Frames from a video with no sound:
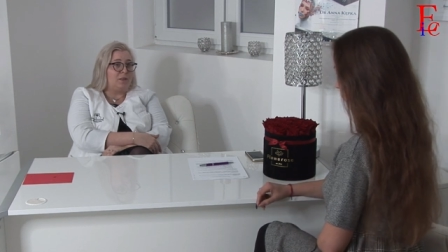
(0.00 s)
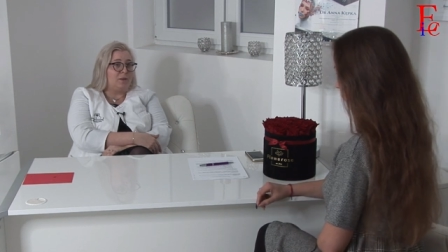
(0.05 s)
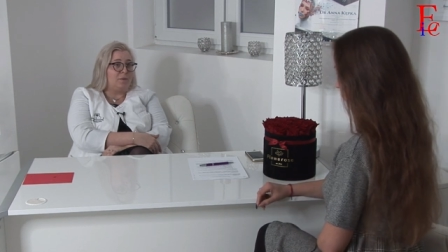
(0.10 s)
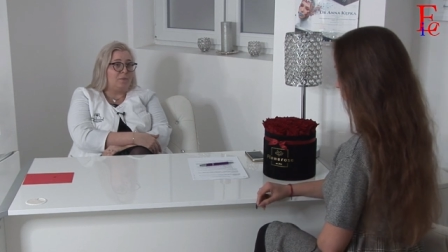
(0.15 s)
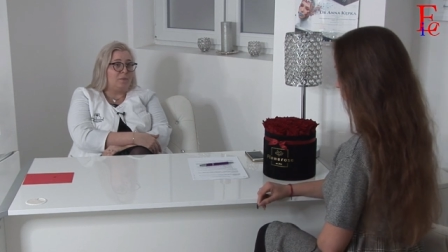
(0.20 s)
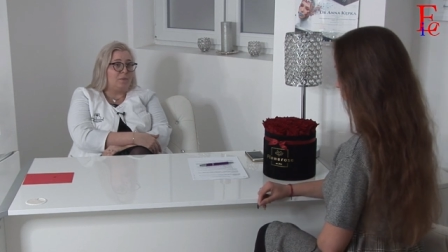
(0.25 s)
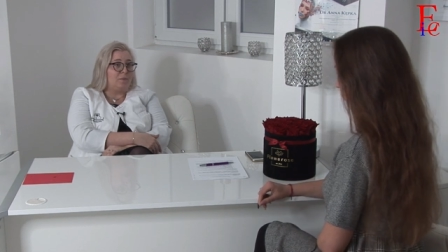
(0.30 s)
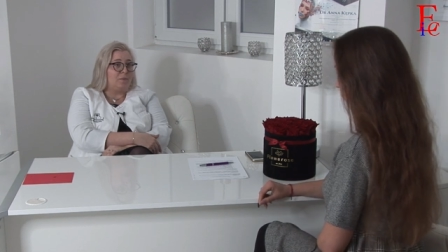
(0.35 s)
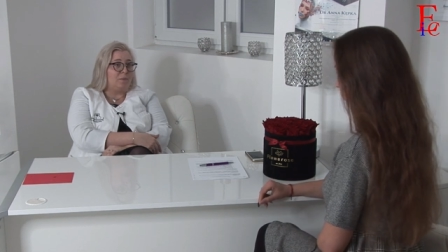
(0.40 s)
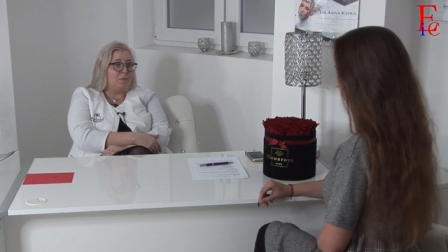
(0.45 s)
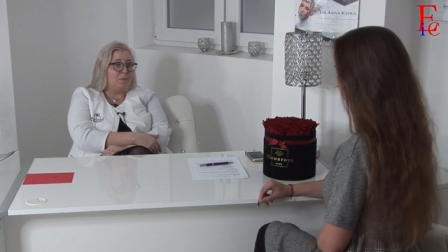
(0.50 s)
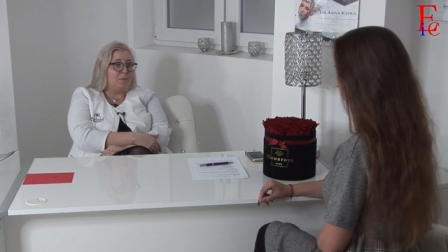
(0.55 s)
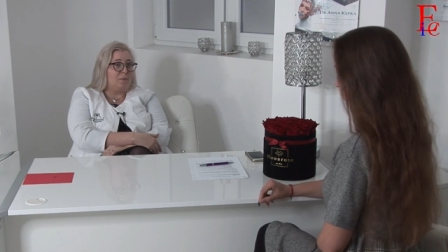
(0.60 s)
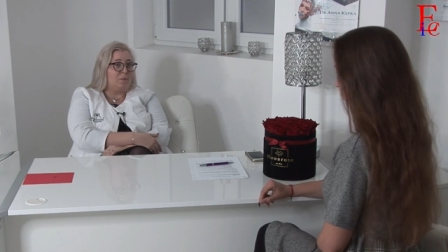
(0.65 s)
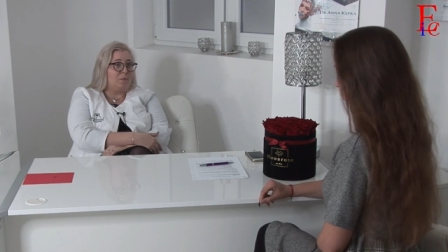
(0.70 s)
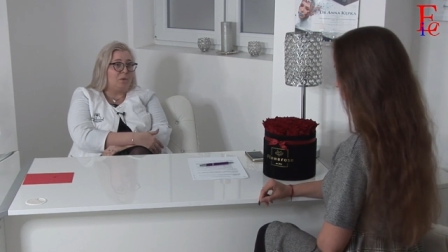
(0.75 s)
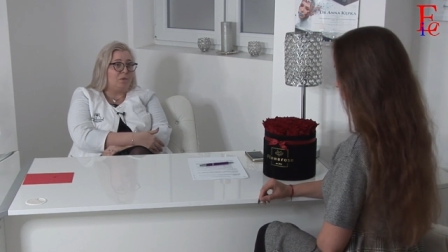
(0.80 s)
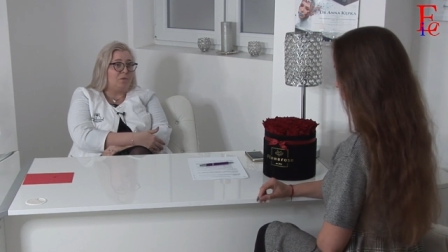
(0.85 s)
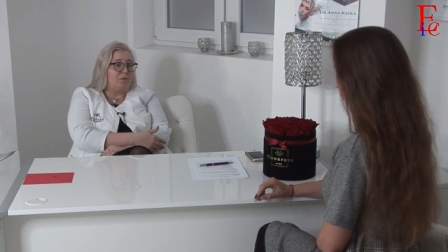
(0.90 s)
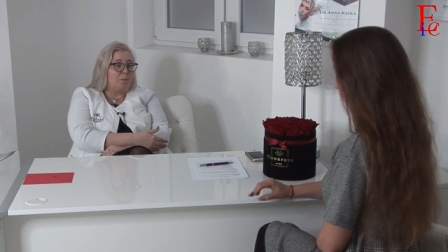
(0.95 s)

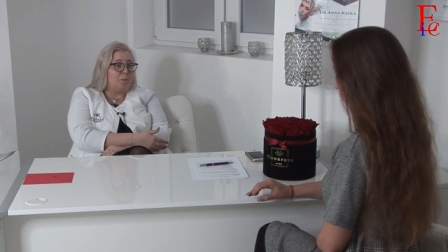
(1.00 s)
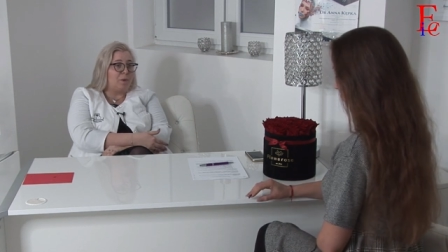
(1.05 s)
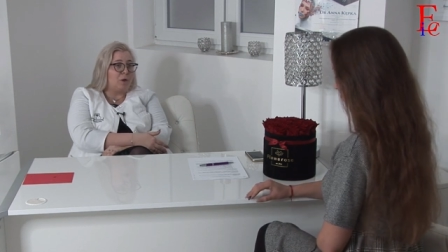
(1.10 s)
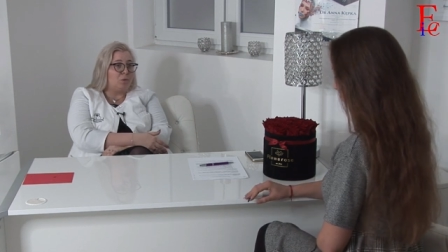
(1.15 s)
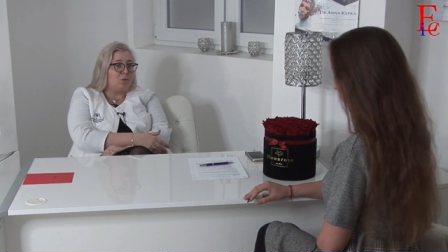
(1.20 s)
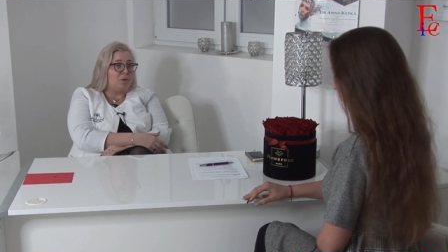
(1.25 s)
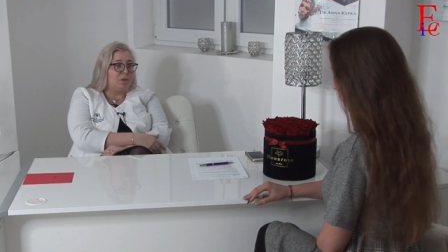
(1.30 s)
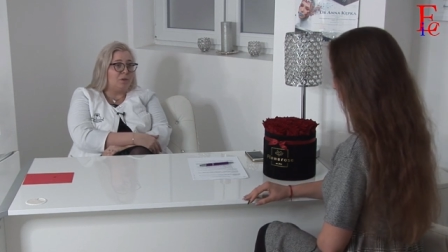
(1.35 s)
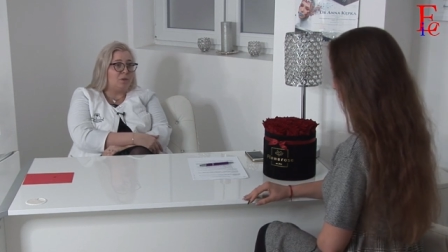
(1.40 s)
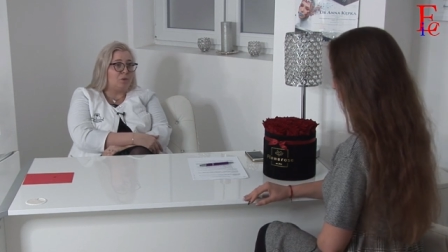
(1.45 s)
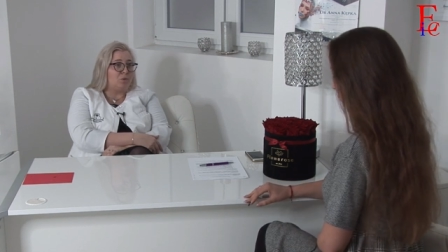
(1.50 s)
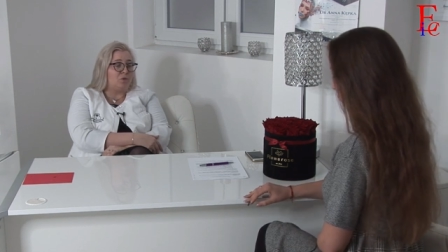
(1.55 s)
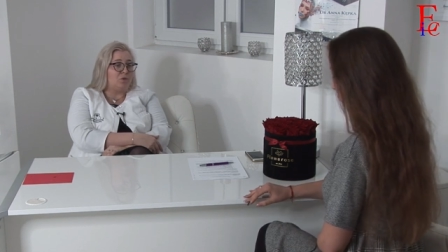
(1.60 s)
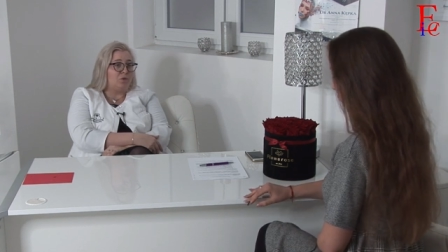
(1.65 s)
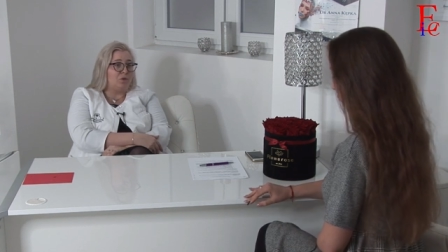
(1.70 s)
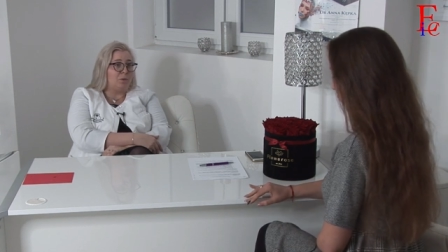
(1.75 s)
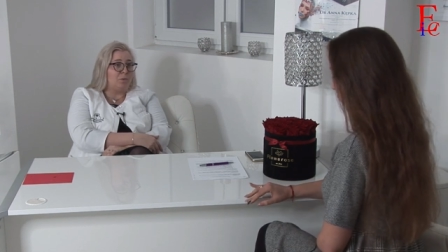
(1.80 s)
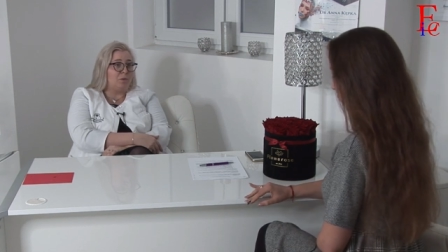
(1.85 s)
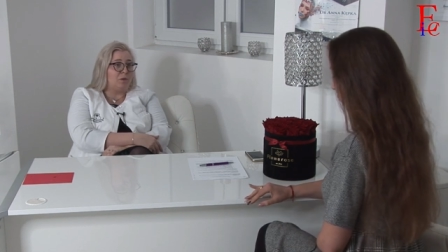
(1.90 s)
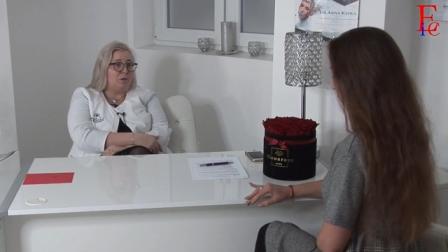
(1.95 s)
mm, wypełnień z
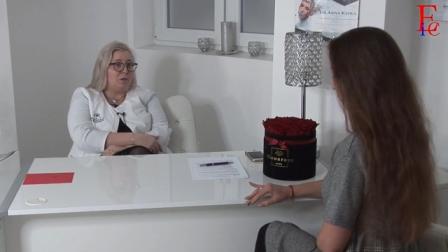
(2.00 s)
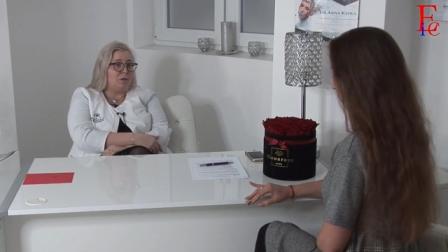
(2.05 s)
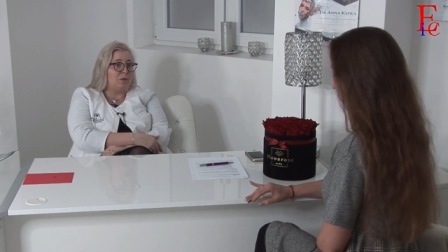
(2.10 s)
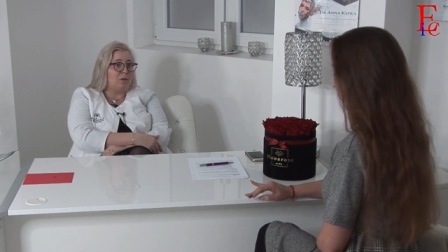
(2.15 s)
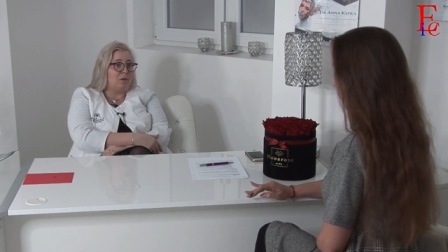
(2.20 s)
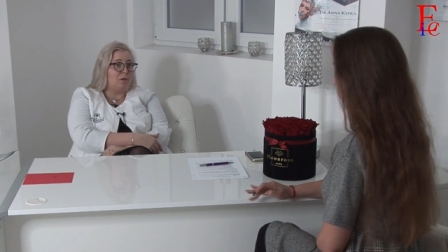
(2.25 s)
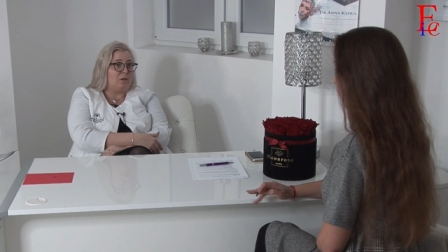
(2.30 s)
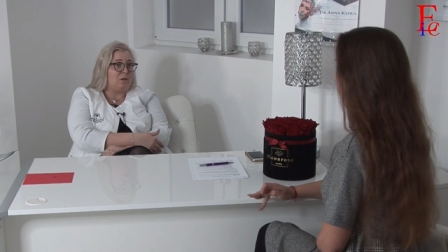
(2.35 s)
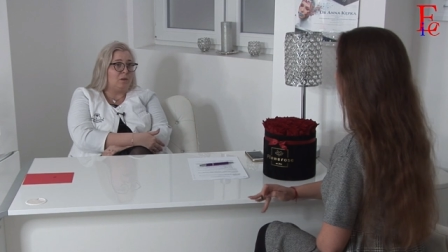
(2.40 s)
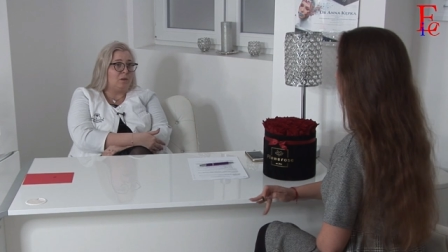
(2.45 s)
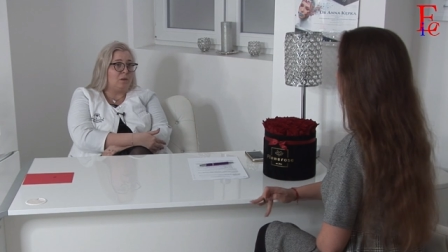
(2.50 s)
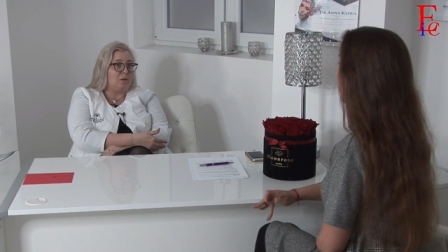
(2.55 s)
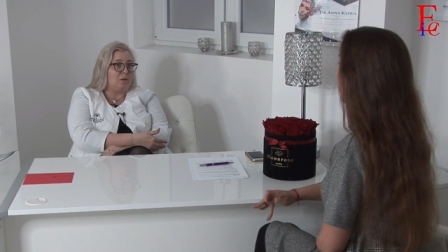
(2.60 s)
użyciem e, e,